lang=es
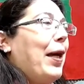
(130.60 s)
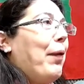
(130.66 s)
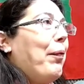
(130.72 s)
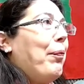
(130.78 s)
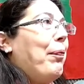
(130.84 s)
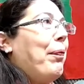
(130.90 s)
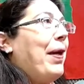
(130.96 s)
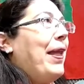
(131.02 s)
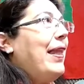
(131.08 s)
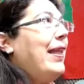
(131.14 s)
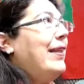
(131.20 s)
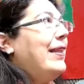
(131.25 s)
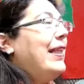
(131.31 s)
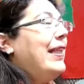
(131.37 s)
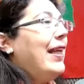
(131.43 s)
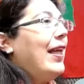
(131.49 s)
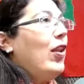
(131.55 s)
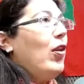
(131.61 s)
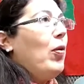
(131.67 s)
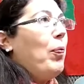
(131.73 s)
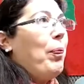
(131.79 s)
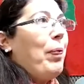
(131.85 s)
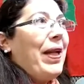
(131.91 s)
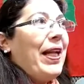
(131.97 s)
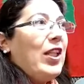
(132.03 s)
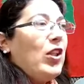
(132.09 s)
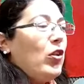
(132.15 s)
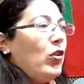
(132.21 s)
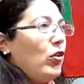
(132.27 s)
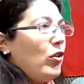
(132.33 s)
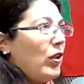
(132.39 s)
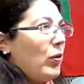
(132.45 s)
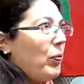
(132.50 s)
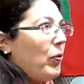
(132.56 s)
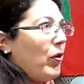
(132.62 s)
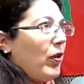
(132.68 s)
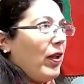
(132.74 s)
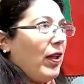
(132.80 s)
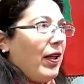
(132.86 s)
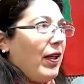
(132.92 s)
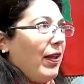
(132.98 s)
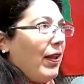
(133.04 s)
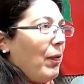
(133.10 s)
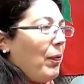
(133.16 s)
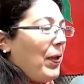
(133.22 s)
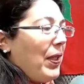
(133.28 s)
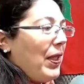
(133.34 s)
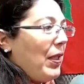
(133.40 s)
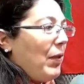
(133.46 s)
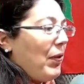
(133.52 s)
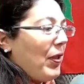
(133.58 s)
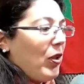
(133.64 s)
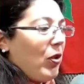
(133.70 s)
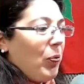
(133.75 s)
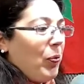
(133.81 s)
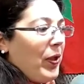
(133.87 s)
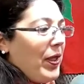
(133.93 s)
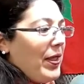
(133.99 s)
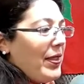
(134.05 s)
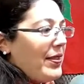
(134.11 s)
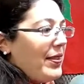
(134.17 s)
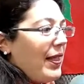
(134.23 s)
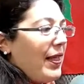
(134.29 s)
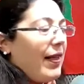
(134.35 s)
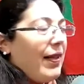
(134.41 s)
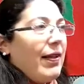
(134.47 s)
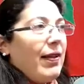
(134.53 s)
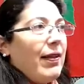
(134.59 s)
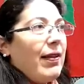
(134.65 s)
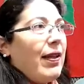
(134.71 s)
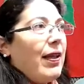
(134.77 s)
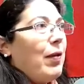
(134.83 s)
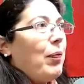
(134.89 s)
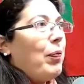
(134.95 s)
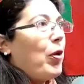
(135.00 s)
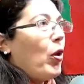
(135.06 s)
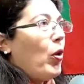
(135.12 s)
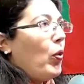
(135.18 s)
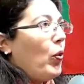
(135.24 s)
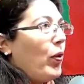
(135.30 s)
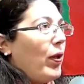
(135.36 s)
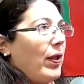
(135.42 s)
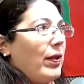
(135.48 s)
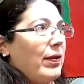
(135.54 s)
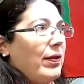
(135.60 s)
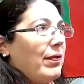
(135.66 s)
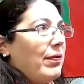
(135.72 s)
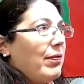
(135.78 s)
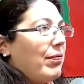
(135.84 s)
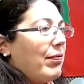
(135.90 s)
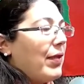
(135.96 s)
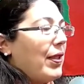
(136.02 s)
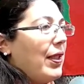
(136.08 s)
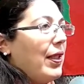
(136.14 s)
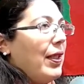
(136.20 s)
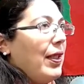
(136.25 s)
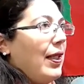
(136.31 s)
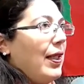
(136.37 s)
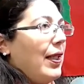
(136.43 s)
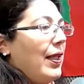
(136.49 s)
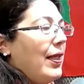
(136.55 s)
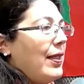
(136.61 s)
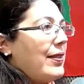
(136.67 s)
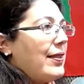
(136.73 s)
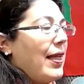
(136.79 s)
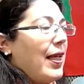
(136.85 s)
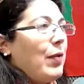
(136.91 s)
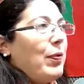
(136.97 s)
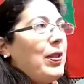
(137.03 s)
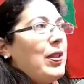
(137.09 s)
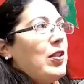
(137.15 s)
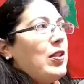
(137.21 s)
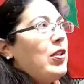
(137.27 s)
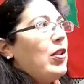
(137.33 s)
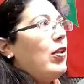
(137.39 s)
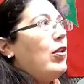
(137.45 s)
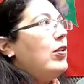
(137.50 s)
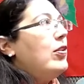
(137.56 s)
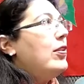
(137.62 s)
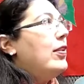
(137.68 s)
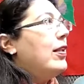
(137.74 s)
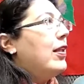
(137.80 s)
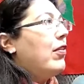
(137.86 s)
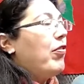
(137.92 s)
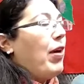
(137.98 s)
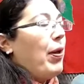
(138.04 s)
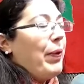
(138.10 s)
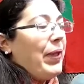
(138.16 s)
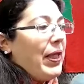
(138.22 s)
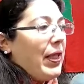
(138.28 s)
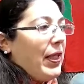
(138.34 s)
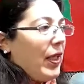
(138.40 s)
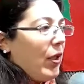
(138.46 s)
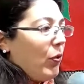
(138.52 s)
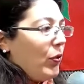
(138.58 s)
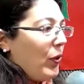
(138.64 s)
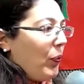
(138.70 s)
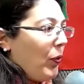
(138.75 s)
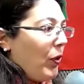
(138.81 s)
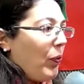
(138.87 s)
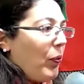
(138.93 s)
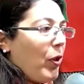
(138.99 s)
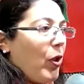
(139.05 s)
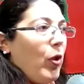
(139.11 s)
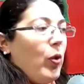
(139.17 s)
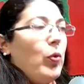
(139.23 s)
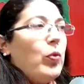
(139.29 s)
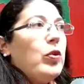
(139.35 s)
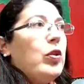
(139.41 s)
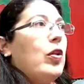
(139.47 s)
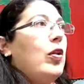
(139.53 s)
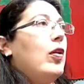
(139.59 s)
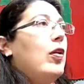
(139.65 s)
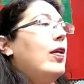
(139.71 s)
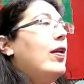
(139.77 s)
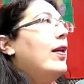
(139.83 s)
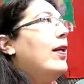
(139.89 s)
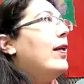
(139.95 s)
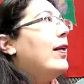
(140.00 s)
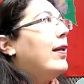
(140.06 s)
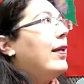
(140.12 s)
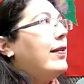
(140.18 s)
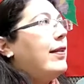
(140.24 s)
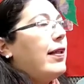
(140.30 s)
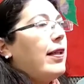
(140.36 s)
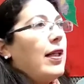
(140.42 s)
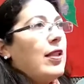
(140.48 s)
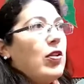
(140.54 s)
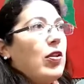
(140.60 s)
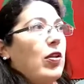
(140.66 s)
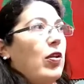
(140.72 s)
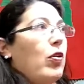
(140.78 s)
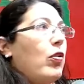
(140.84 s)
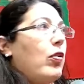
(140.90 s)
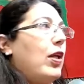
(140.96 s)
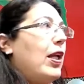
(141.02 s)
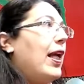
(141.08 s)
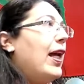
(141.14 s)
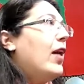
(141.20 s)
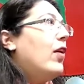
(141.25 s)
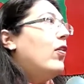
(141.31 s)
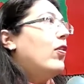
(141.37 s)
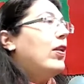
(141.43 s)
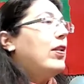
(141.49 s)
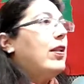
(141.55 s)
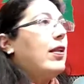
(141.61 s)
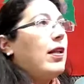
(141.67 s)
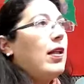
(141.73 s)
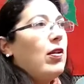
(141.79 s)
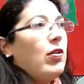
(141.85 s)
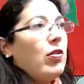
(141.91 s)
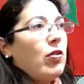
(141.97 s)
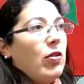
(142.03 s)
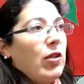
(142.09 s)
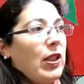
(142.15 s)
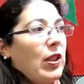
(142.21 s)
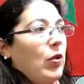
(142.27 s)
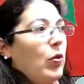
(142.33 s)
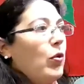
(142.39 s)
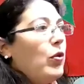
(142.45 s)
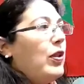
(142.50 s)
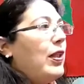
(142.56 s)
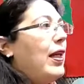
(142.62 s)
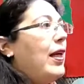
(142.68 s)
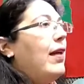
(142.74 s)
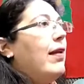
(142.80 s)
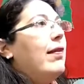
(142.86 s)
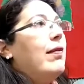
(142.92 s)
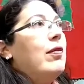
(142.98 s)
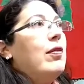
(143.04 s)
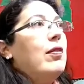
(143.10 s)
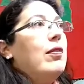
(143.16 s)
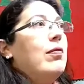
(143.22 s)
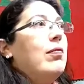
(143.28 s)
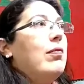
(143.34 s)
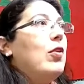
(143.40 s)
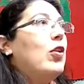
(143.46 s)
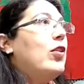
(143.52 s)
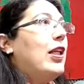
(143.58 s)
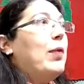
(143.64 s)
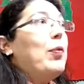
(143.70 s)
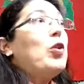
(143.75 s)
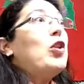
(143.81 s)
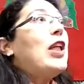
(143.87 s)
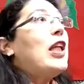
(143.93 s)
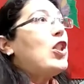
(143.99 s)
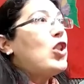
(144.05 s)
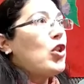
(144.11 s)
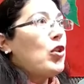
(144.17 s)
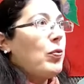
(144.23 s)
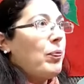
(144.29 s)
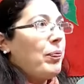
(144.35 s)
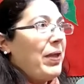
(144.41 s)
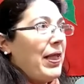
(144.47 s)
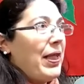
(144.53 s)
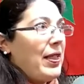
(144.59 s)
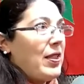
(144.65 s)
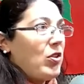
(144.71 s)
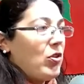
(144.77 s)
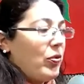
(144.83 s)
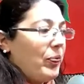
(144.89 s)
Va destinado para todo tipo de, de emprendimientos. Pueden ser que produzcan eh, servicios, que fabriquen algún tipo de producto, que esté relacionado con el agro, que esté relacionado con la industria. No tenemos techo para eso.